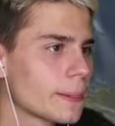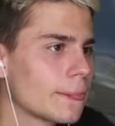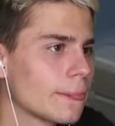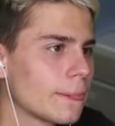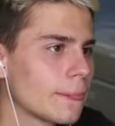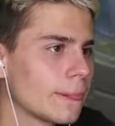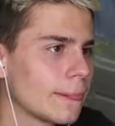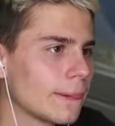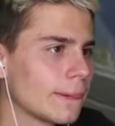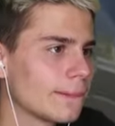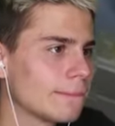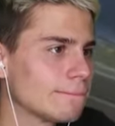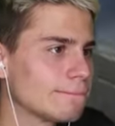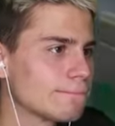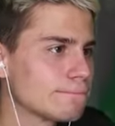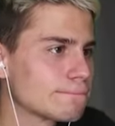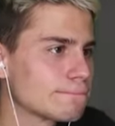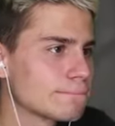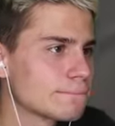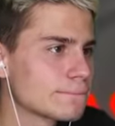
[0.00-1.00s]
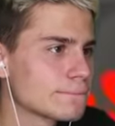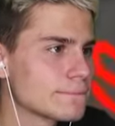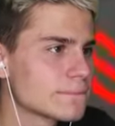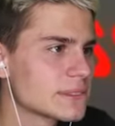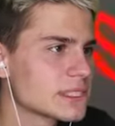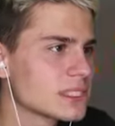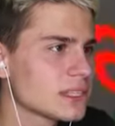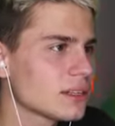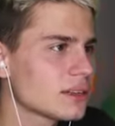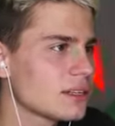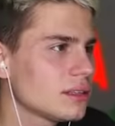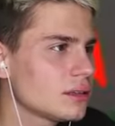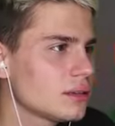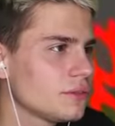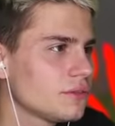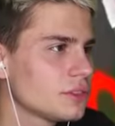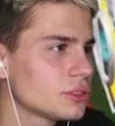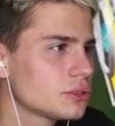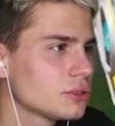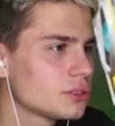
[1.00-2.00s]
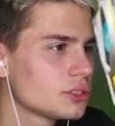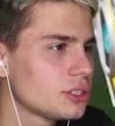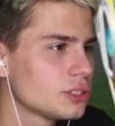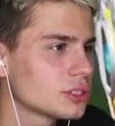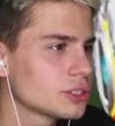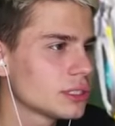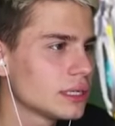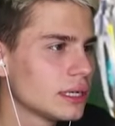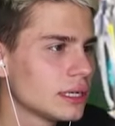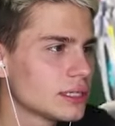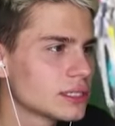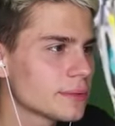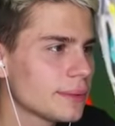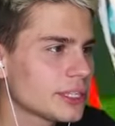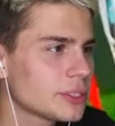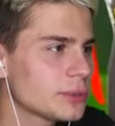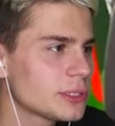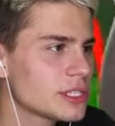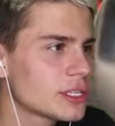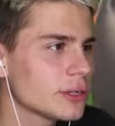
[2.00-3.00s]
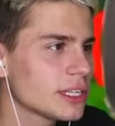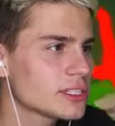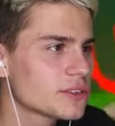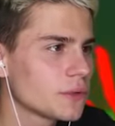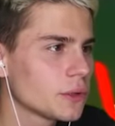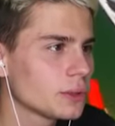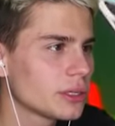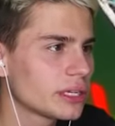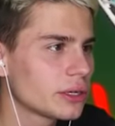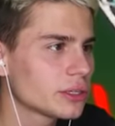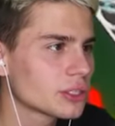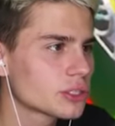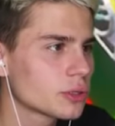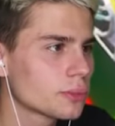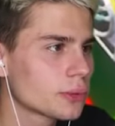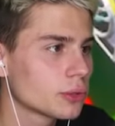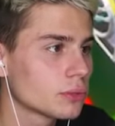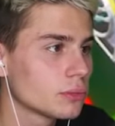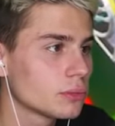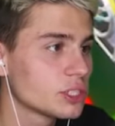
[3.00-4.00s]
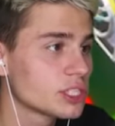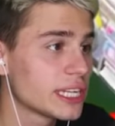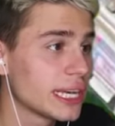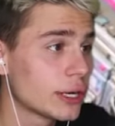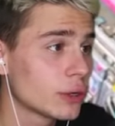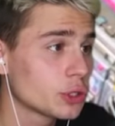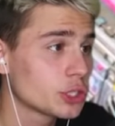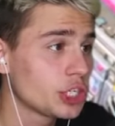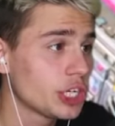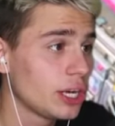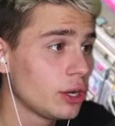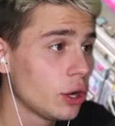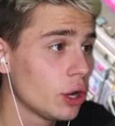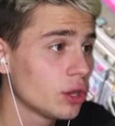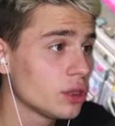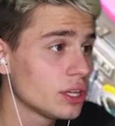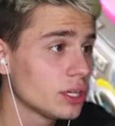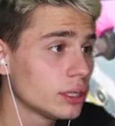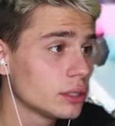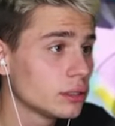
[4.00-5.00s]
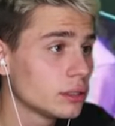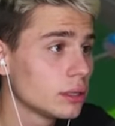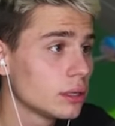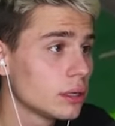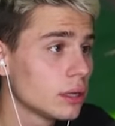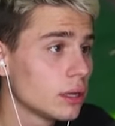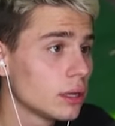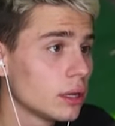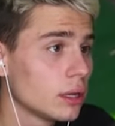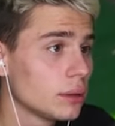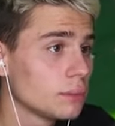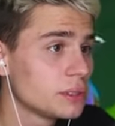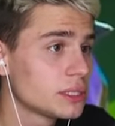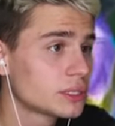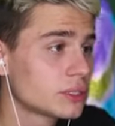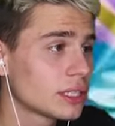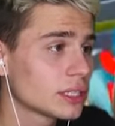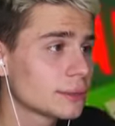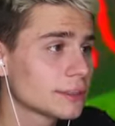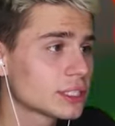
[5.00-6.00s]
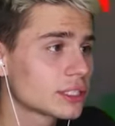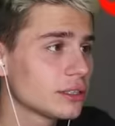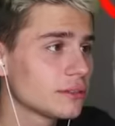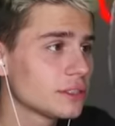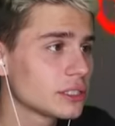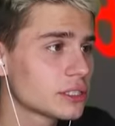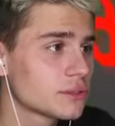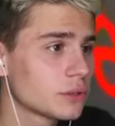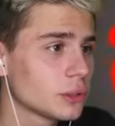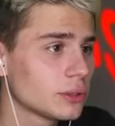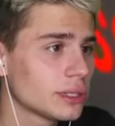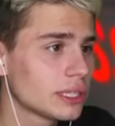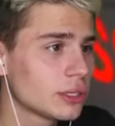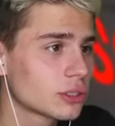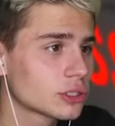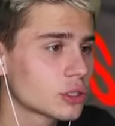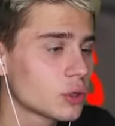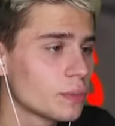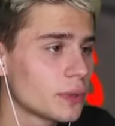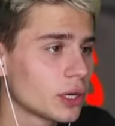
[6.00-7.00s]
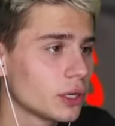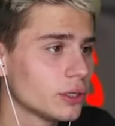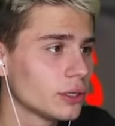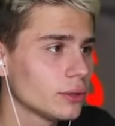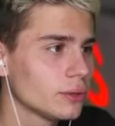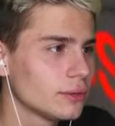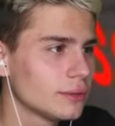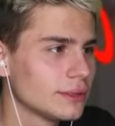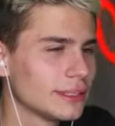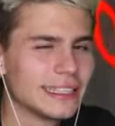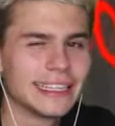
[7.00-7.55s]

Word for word: No dobra, dobra. Co ty to... tu wyrzucisz? Zobaczmy, co jest twoją najgorszą bronią. Serio, zielony? Pistolet maszynowy jest twoją najgorszą bronią?